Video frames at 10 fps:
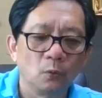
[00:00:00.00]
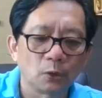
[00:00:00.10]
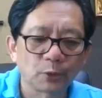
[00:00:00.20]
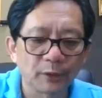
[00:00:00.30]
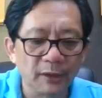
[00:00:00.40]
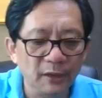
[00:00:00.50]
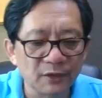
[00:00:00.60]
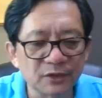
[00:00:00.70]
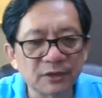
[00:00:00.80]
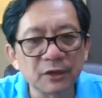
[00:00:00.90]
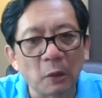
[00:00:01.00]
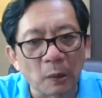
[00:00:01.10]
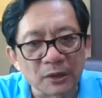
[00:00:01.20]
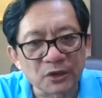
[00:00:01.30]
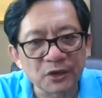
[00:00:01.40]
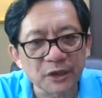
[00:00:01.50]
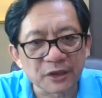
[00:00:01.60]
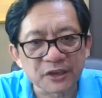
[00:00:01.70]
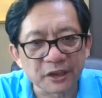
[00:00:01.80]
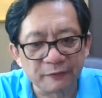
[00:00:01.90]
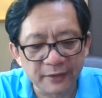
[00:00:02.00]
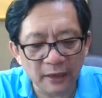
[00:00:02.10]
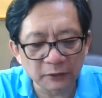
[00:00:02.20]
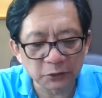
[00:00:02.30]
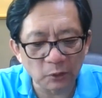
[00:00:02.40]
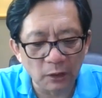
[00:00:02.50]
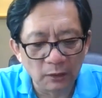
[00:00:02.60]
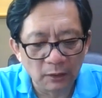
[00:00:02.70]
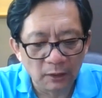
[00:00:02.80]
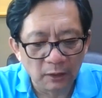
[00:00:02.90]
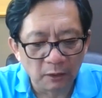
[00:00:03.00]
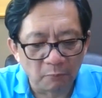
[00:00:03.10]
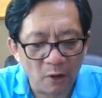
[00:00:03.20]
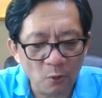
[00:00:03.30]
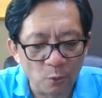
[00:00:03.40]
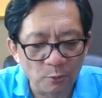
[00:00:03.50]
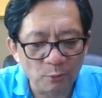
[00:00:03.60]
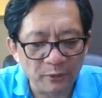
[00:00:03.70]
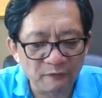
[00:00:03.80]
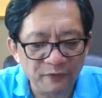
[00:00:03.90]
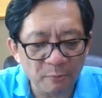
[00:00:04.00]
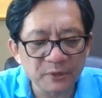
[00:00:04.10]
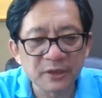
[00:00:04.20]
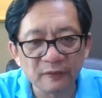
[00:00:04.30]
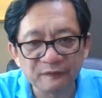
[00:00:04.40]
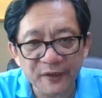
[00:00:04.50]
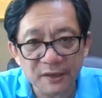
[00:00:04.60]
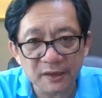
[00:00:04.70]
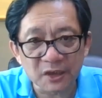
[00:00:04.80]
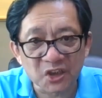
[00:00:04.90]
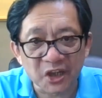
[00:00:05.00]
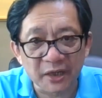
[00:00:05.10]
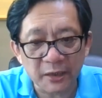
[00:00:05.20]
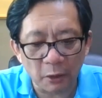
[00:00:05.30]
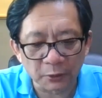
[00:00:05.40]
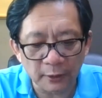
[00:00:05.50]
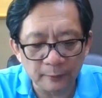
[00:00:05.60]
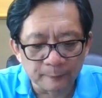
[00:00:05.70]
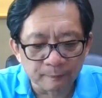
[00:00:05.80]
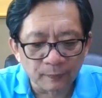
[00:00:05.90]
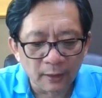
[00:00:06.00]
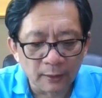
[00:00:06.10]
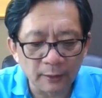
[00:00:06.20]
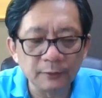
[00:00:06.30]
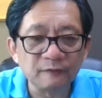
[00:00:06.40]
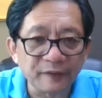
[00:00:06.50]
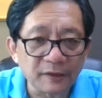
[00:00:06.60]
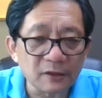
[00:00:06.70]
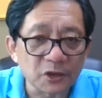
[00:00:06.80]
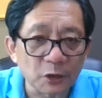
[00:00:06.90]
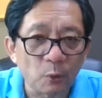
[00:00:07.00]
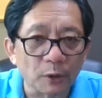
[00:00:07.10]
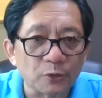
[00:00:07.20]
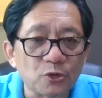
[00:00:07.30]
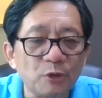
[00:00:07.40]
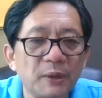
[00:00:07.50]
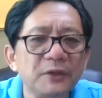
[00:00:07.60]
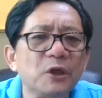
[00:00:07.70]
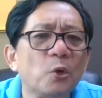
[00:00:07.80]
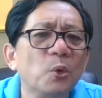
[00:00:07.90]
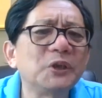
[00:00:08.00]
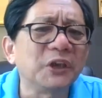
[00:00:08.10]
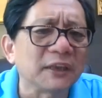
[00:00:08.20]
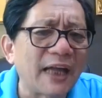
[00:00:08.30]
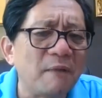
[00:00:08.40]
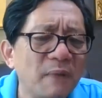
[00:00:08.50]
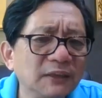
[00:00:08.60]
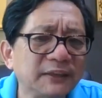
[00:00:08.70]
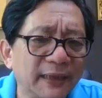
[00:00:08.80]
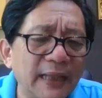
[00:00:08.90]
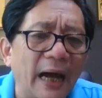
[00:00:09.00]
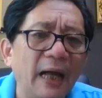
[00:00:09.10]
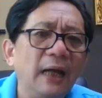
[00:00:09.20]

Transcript: 我说这意思是有个机械师写文章说，蒙古牧民分不清飞机的前照灯跟飞机起火的区别，你胡扯淡蒙谁呢？